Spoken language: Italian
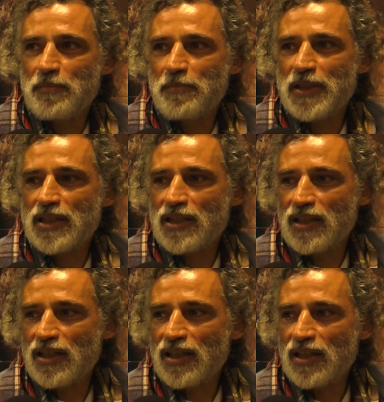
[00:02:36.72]

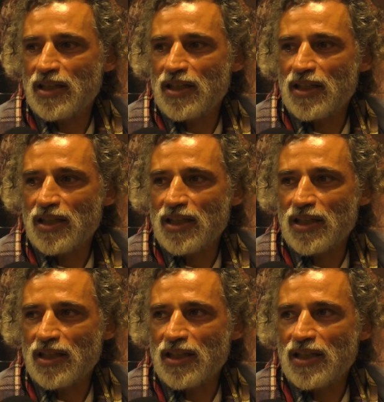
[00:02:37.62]

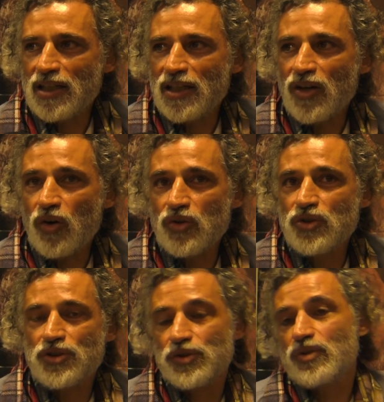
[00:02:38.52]
perché
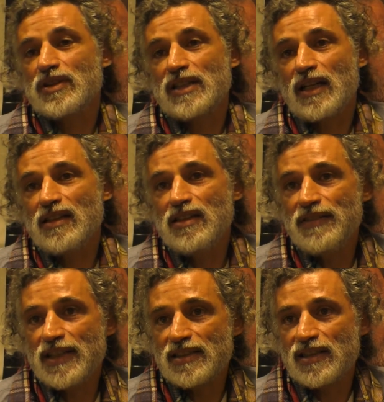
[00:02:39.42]
oggi ci sono strade
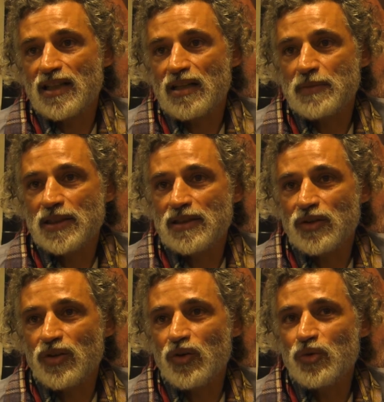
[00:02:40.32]
diverse chiaramente,
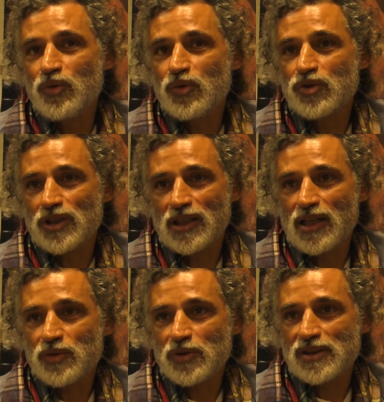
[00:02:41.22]
ognuno cerca
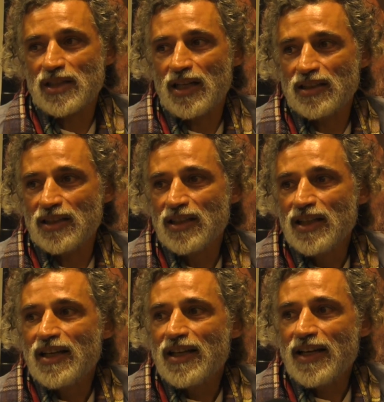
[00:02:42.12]
la sua strada
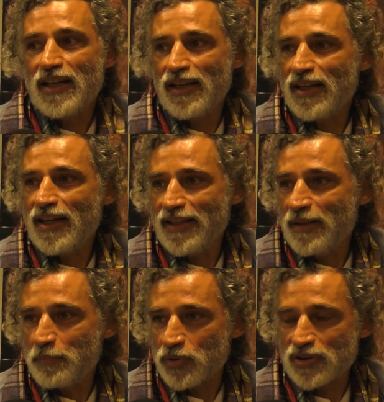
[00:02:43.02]
e, ed
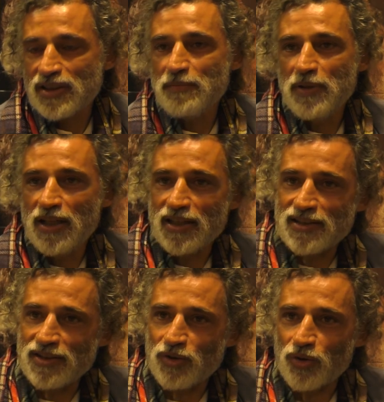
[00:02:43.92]
è possibile che
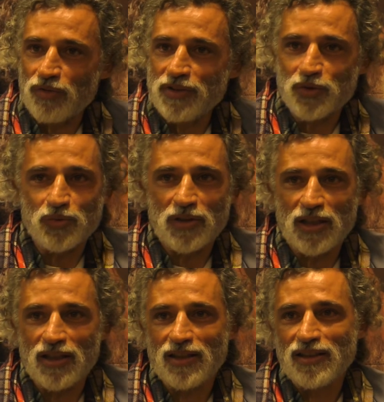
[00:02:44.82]
si trovi su
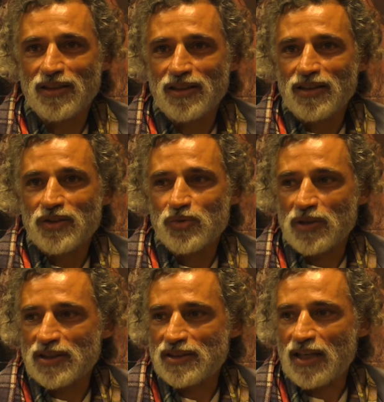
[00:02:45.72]
una, su
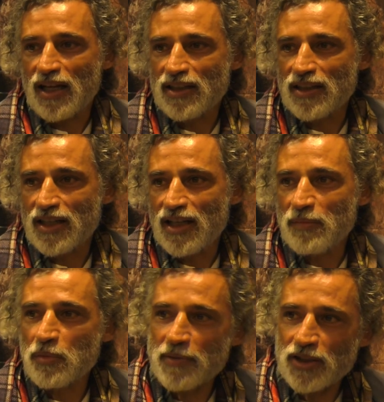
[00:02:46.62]
una, strada che al
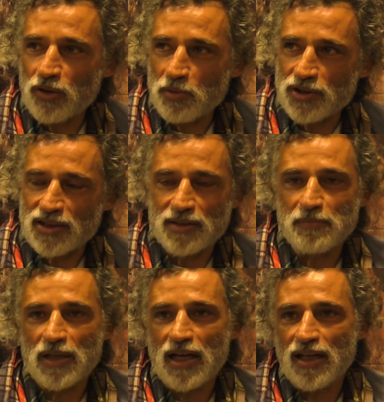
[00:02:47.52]
momento possa
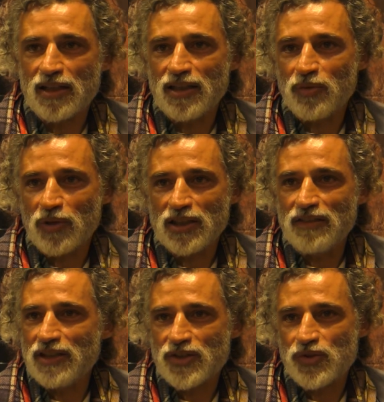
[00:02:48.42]
sembrare una
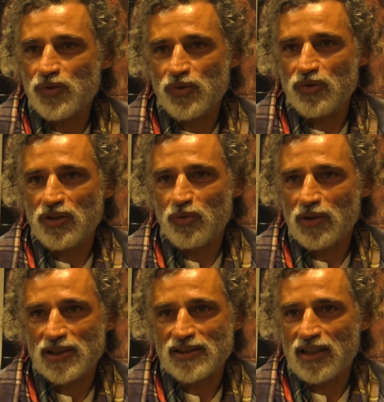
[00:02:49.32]
deviazione o
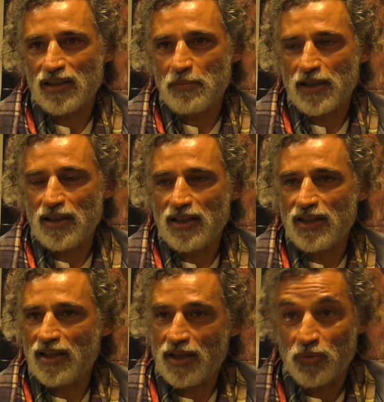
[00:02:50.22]
una strada
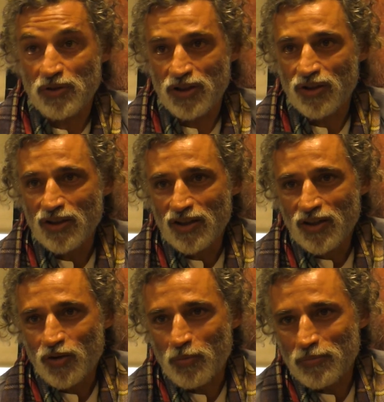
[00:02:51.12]
parallela che quindi
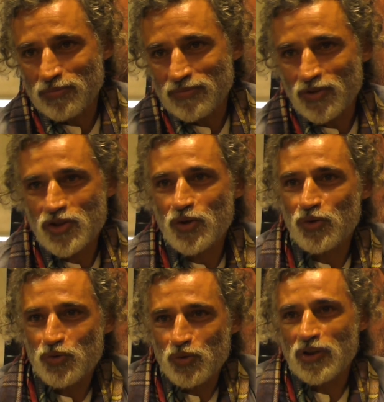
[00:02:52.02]
non, non si
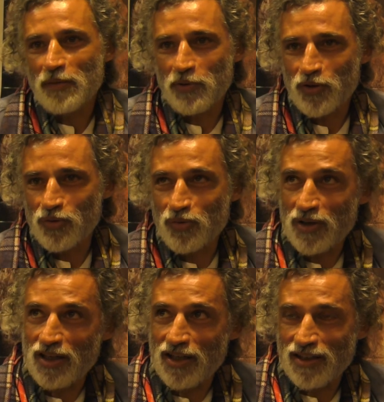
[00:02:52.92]
congiunga poi con
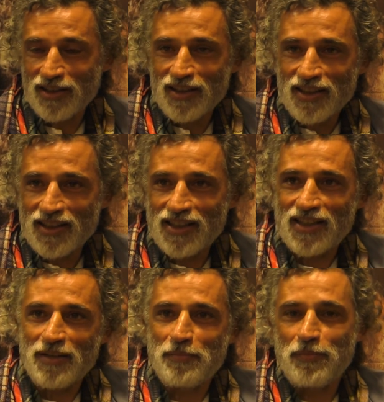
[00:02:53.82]
quella
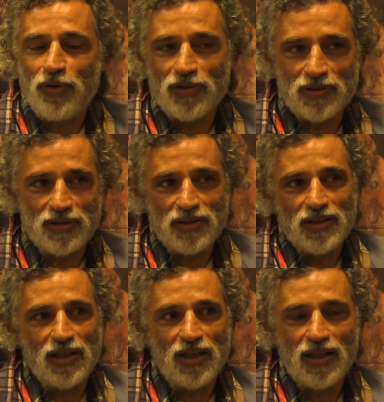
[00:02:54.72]
che porti
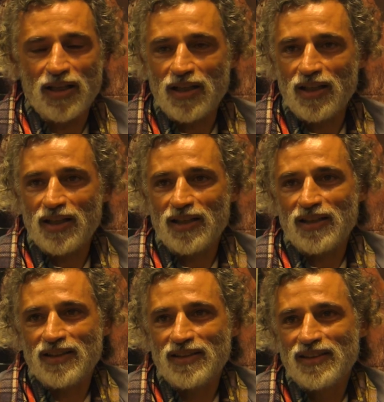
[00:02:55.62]

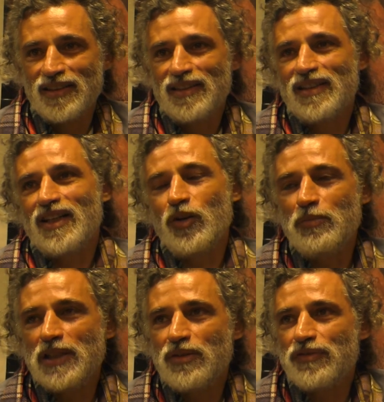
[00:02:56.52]
alla,
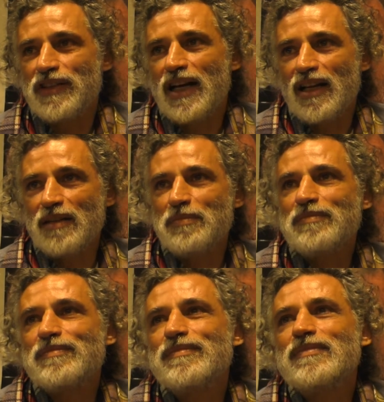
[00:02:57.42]
all'obiettivo finale.
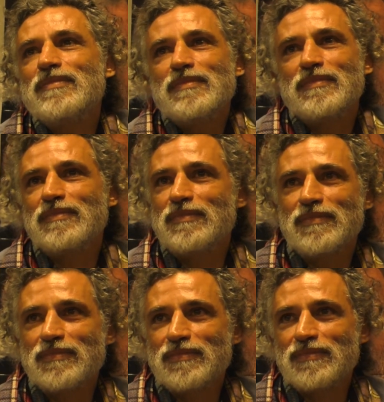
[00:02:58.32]

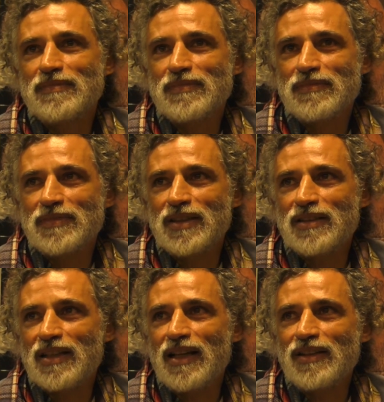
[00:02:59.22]
Mm,
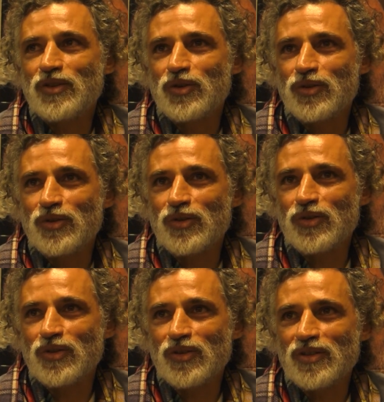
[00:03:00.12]
il
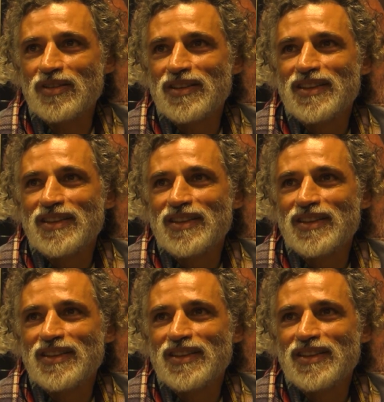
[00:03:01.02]
talento,